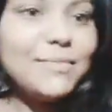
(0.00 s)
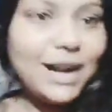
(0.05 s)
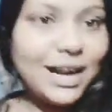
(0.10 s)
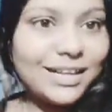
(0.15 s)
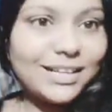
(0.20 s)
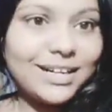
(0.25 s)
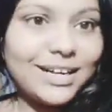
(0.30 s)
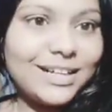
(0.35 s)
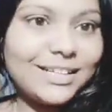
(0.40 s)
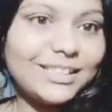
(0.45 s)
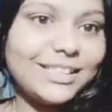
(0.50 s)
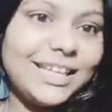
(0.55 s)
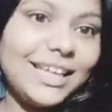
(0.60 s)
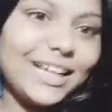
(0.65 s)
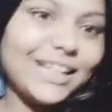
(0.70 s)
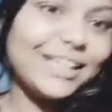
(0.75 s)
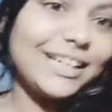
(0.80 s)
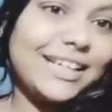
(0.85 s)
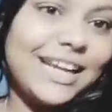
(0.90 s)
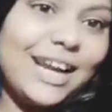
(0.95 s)
মার্কার দিয়ে
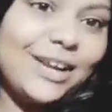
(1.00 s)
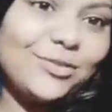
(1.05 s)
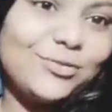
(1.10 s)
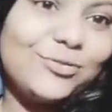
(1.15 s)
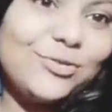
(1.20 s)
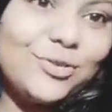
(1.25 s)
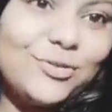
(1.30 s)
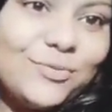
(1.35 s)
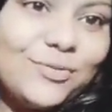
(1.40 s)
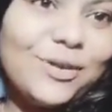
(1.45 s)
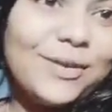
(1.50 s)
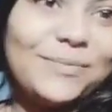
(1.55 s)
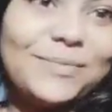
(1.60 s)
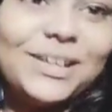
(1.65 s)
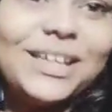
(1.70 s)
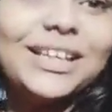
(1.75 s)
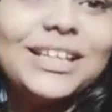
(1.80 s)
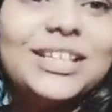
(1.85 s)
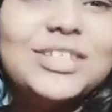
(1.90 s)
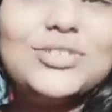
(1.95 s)
এখানে ট্যাটু করব
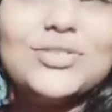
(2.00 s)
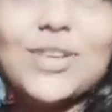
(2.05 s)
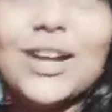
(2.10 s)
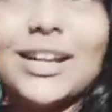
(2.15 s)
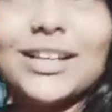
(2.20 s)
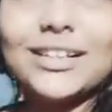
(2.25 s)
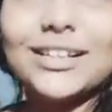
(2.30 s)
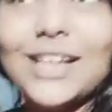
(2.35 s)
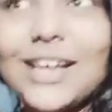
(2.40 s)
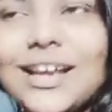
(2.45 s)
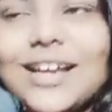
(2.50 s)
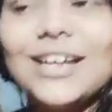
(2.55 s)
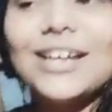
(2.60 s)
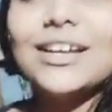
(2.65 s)
আমি কিছু একটা